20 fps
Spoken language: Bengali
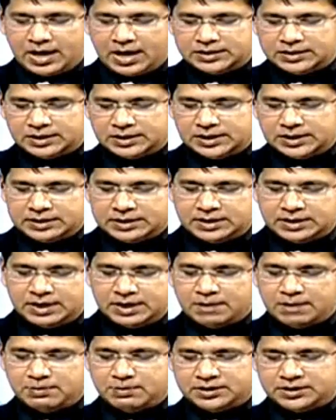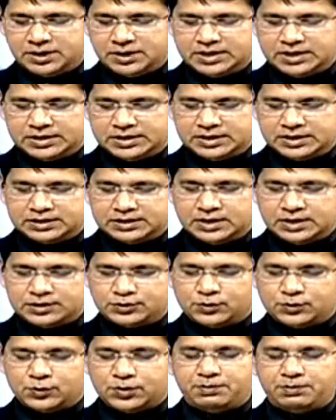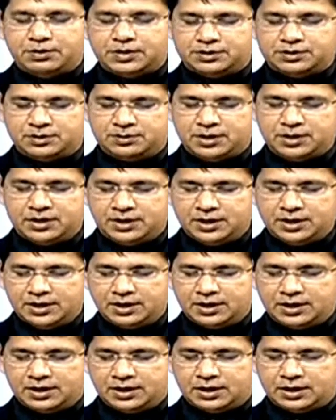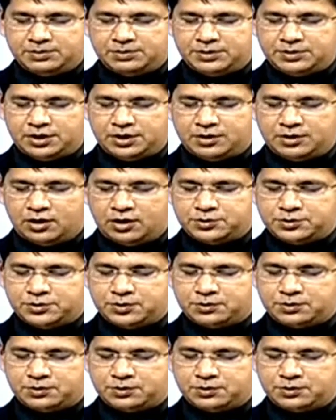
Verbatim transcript: এবং একই সাথে আছেন ক্যামব্রিজ ইন্টারন্যাশনাল স্কুলের প্রিন্সিপাল ক্যাপ্টেন